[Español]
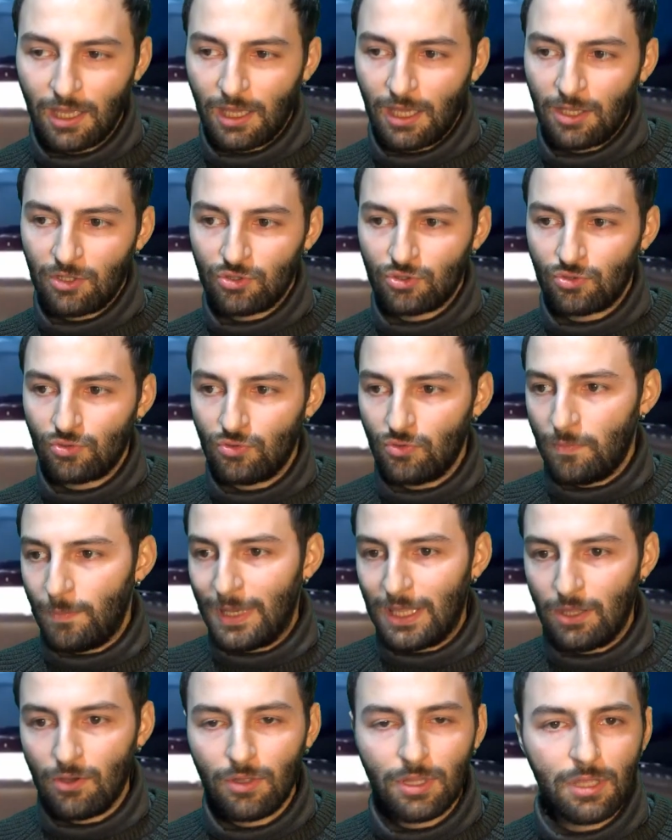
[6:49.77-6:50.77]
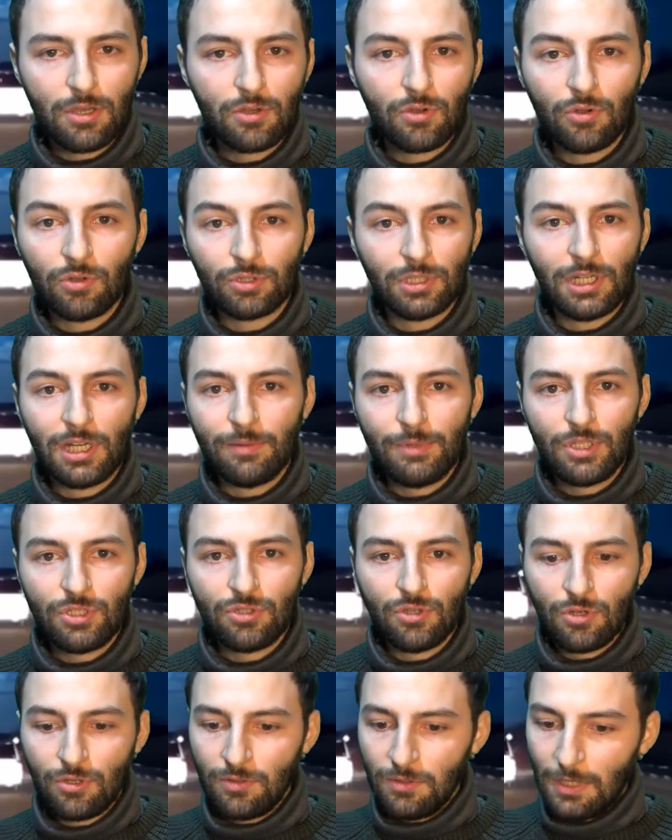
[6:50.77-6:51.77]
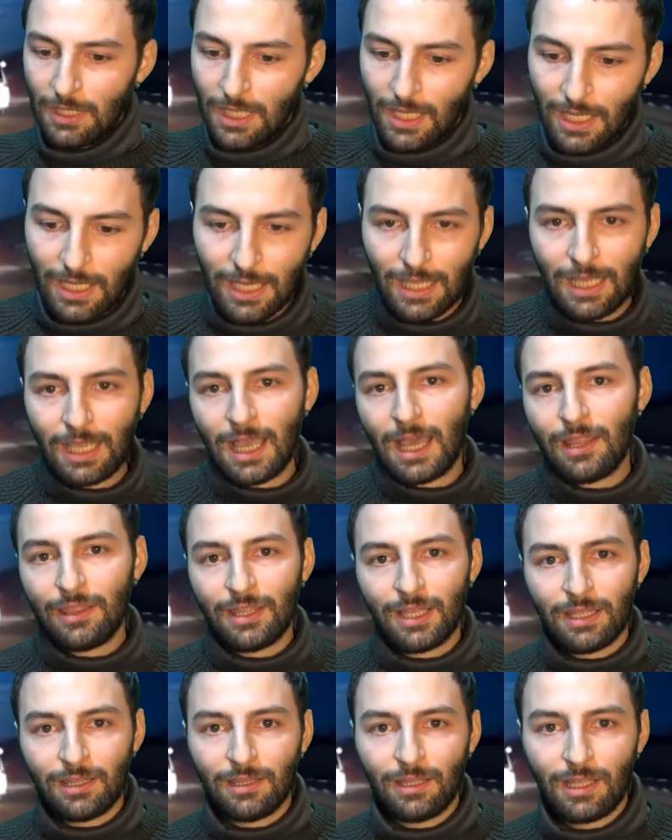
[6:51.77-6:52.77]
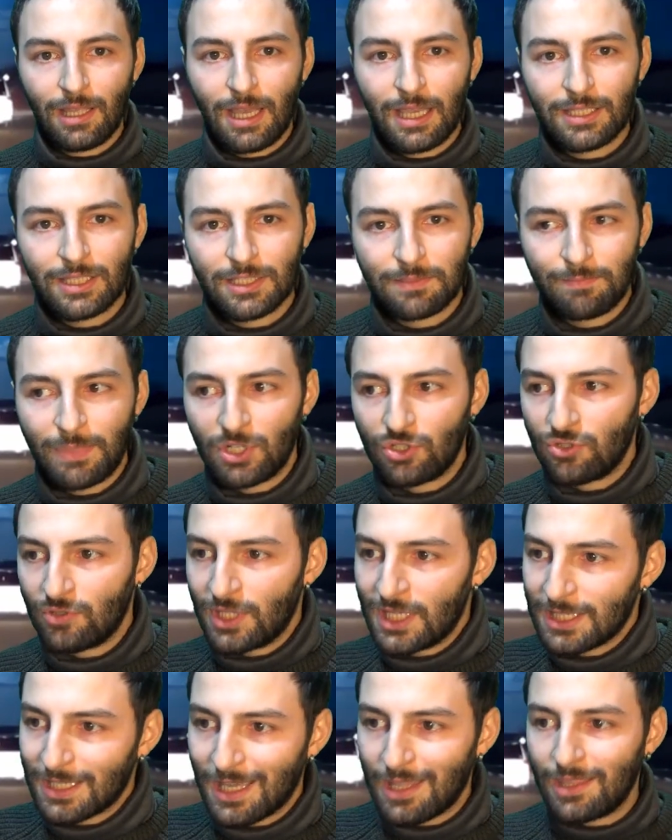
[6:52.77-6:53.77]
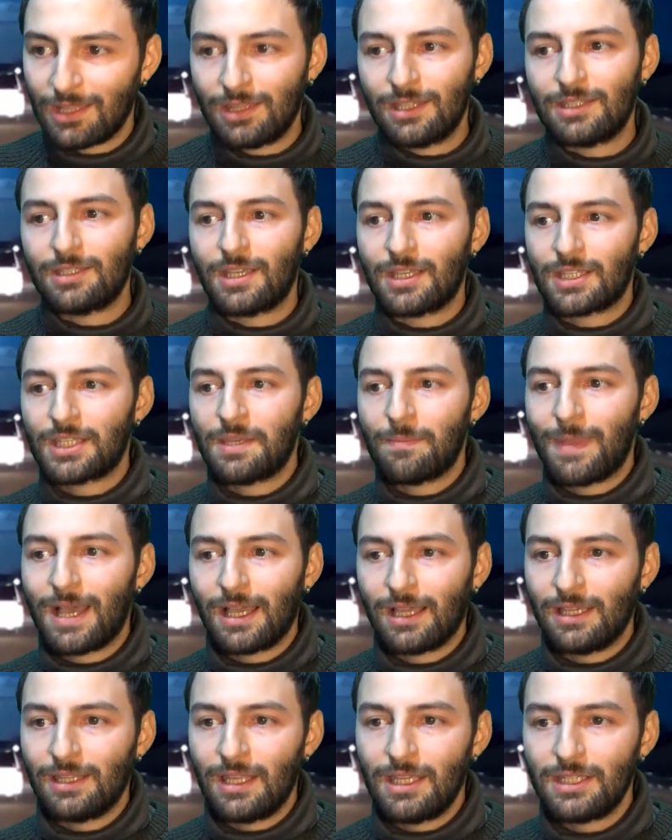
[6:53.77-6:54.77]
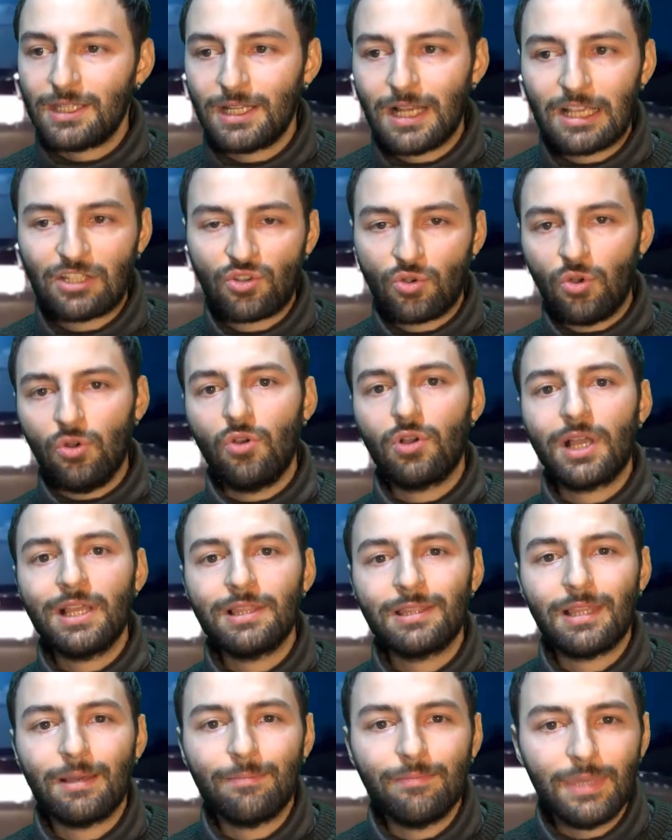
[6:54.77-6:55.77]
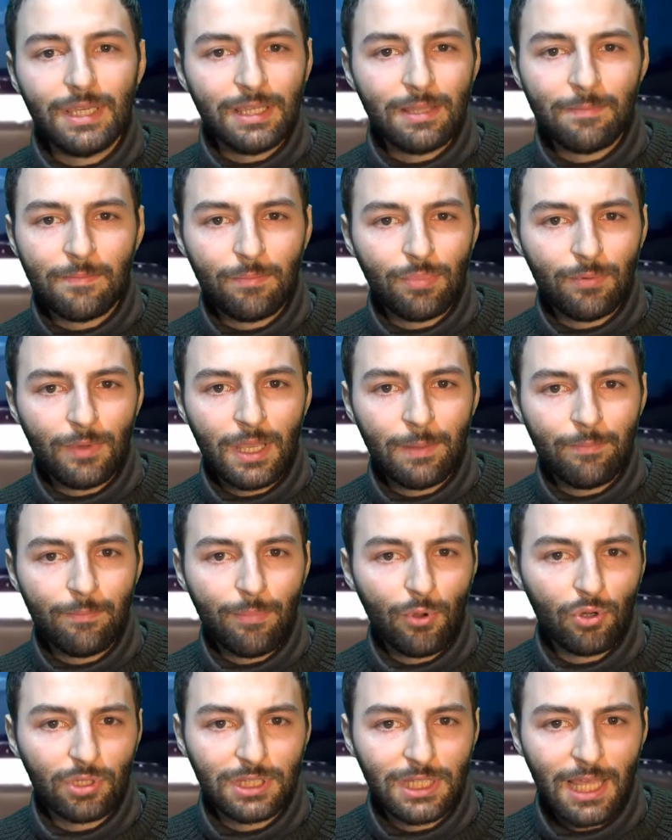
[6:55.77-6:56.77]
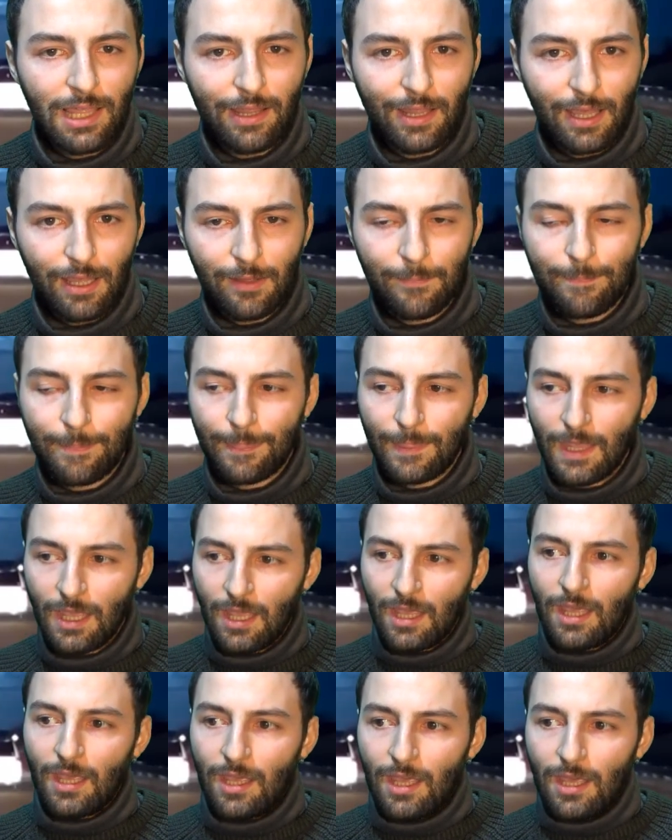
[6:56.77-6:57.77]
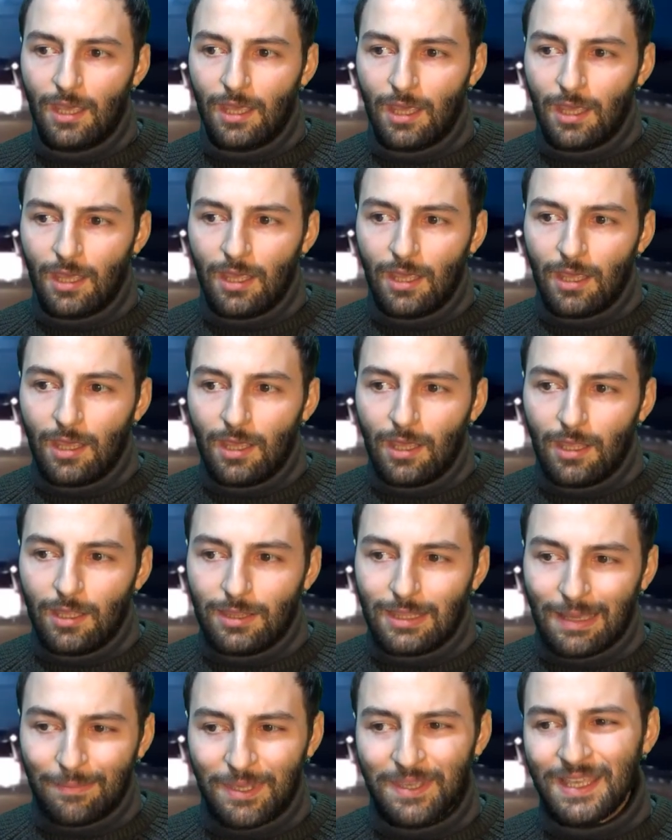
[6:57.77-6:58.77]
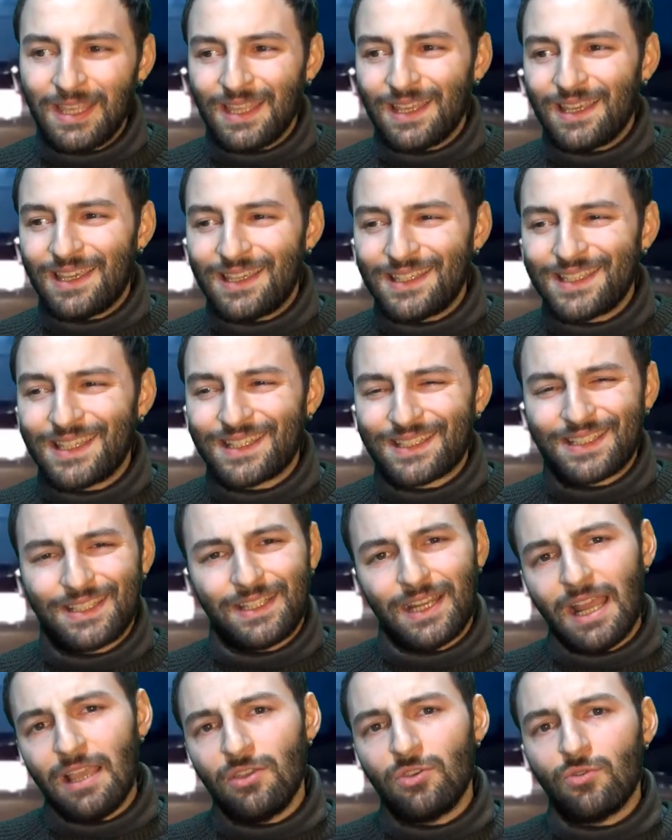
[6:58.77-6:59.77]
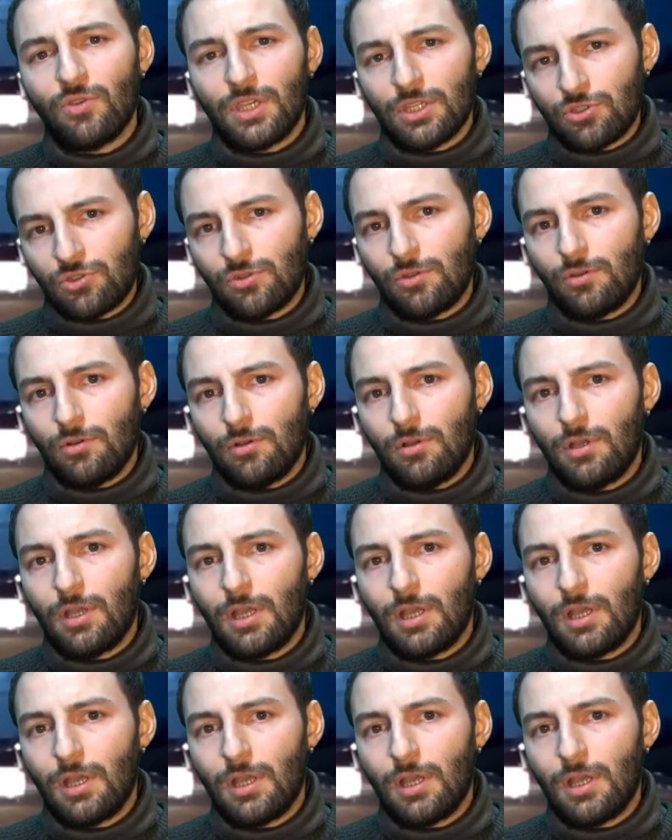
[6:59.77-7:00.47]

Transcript: en su periódico o televisión, cazan a esas personas, cazan esas imágenes y las colocan también en, en portada. También es extraño esto.